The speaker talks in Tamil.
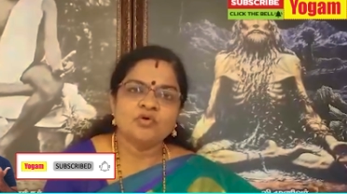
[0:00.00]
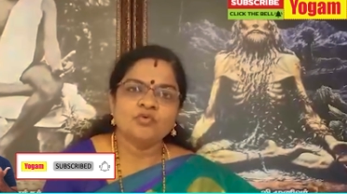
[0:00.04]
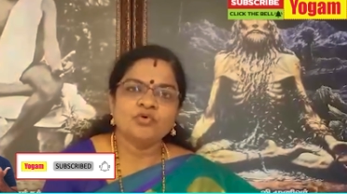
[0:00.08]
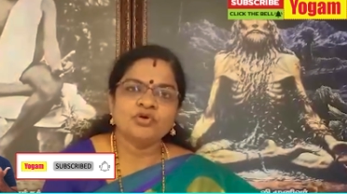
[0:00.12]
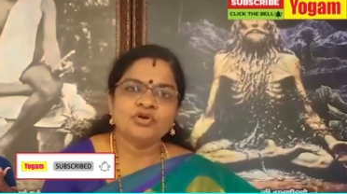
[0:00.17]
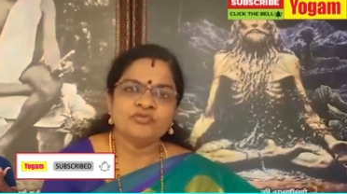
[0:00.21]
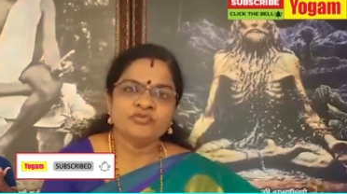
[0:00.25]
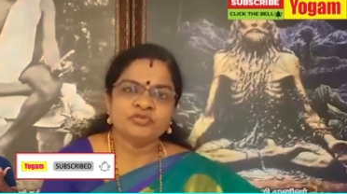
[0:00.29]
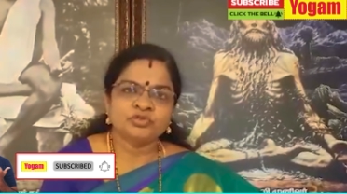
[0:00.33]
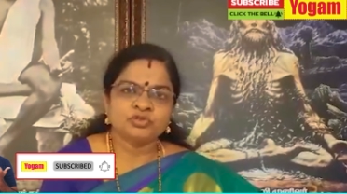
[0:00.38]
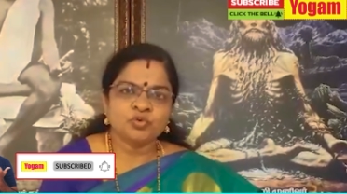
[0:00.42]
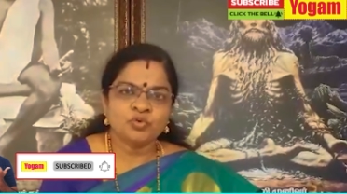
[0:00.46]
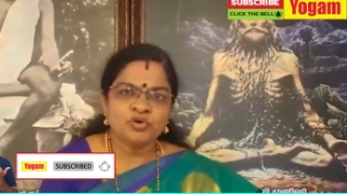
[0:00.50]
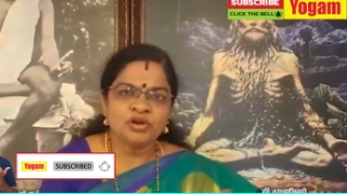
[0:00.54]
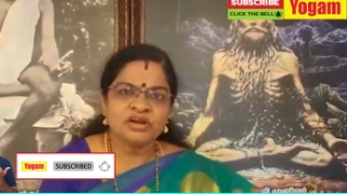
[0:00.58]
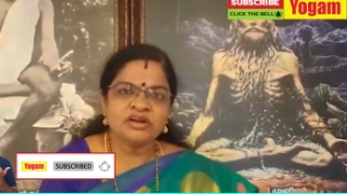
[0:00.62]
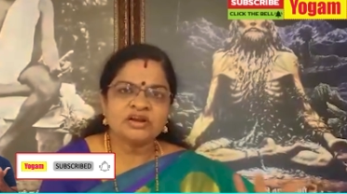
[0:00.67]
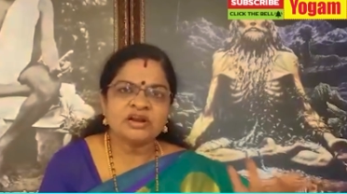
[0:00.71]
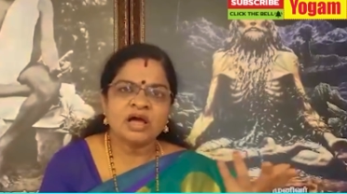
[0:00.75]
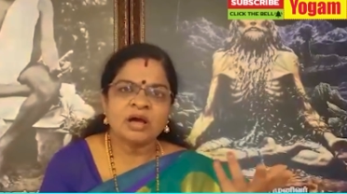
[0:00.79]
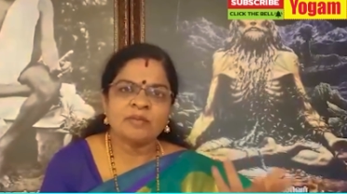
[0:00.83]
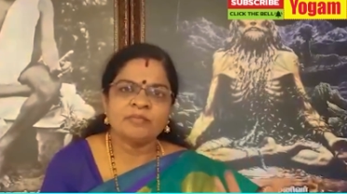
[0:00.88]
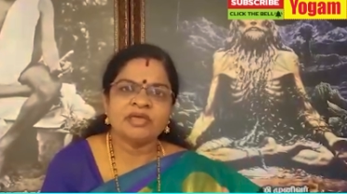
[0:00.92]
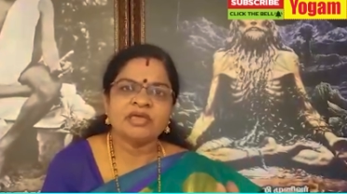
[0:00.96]
ஒரு
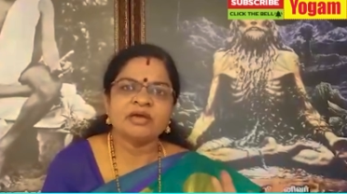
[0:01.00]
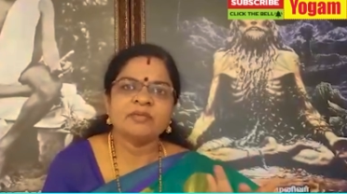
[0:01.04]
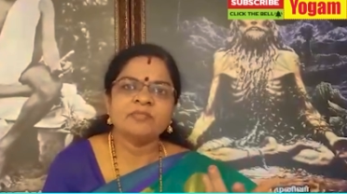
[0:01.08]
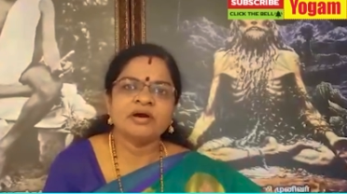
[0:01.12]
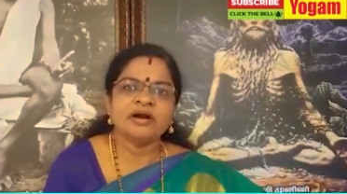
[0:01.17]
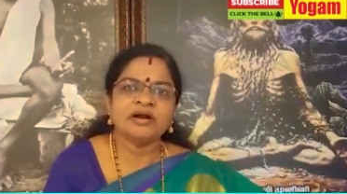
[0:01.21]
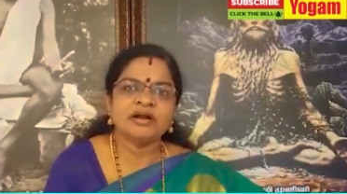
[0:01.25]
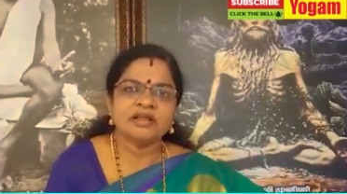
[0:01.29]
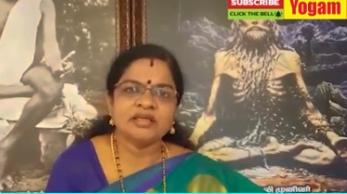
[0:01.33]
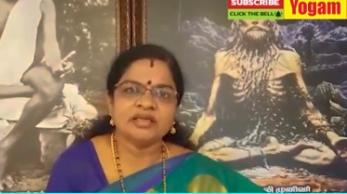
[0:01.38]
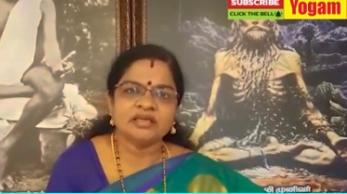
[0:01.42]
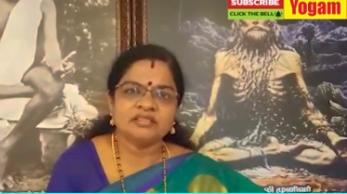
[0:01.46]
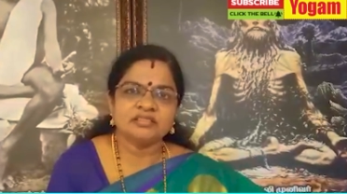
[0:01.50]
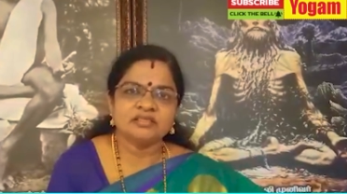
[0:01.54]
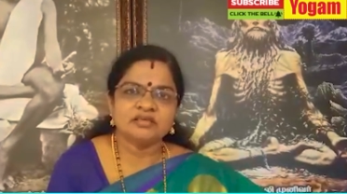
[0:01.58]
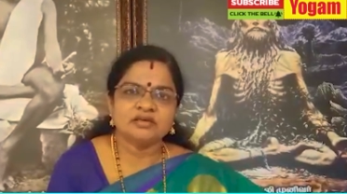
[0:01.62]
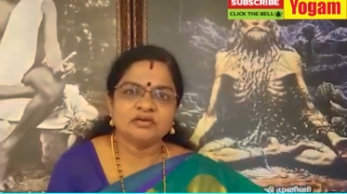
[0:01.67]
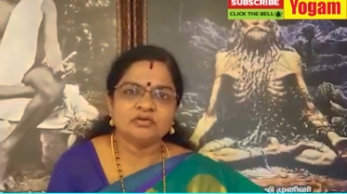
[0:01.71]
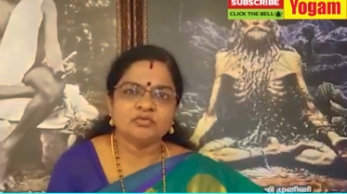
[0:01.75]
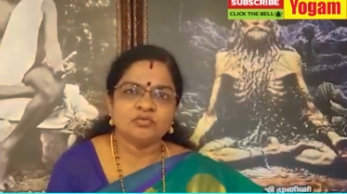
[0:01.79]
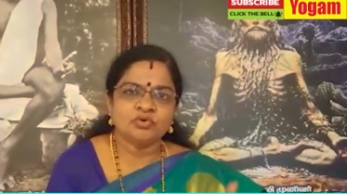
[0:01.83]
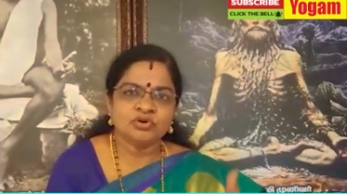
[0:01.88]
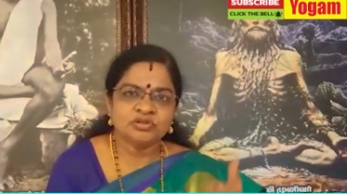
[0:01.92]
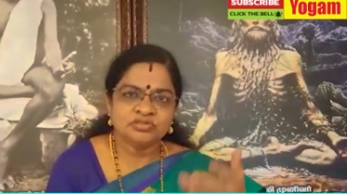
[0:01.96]
தொழில் அமைய மாட்டேங்குது
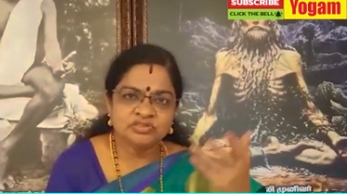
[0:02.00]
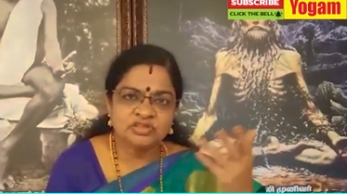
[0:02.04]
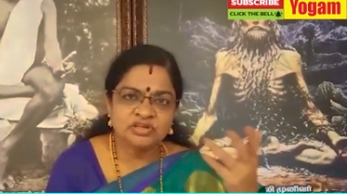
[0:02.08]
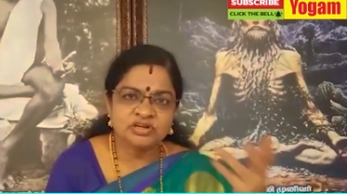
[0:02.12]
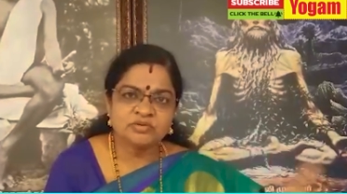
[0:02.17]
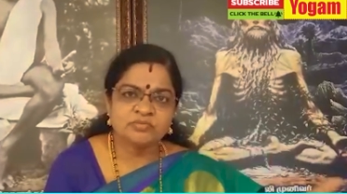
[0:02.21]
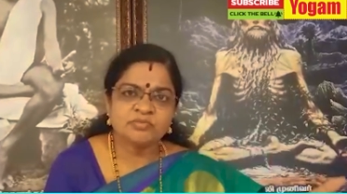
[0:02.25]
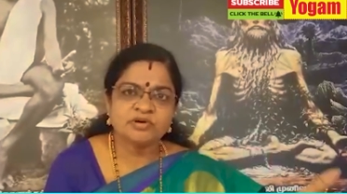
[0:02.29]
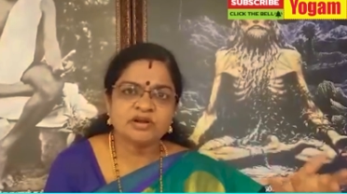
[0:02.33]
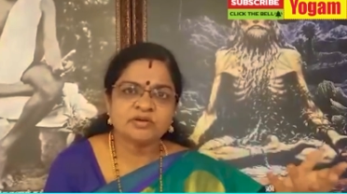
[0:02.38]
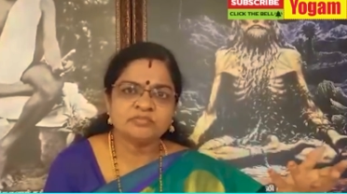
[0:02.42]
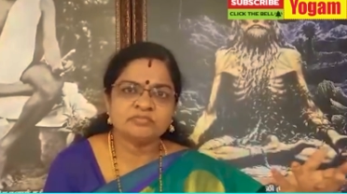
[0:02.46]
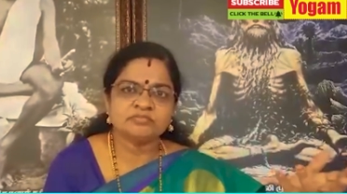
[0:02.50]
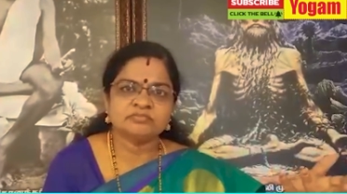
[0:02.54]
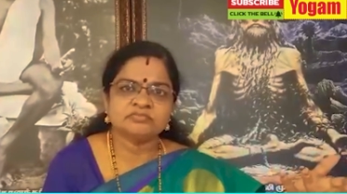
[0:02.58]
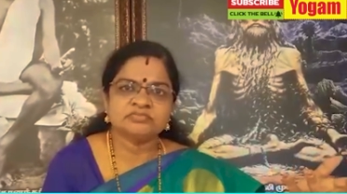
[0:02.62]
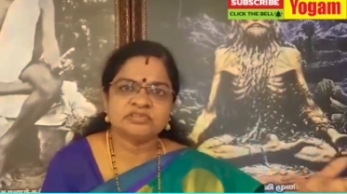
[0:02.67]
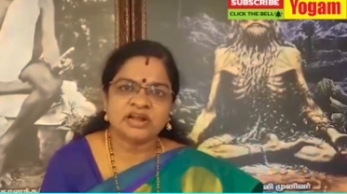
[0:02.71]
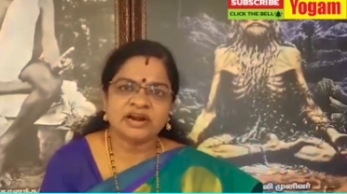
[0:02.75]
ஒரு திருமணம்